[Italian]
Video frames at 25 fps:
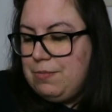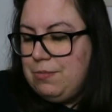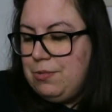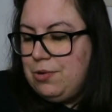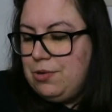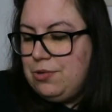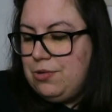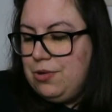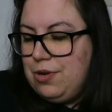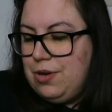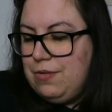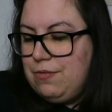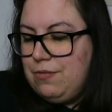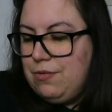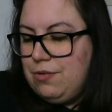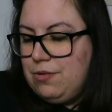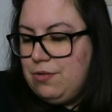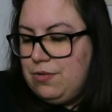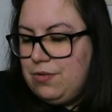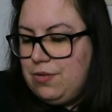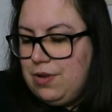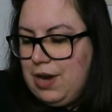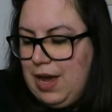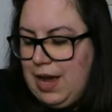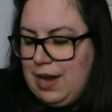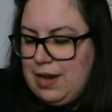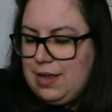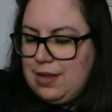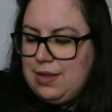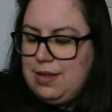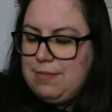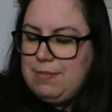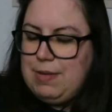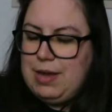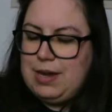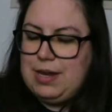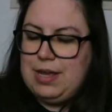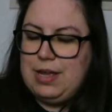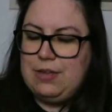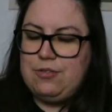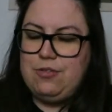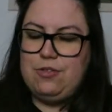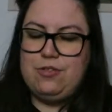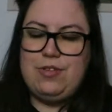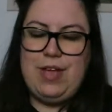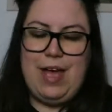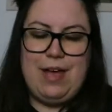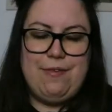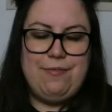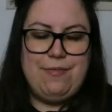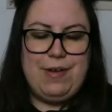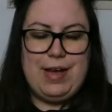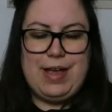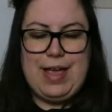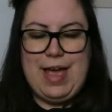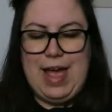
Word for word: molto rivoluzionaria di Maria Giuseppa,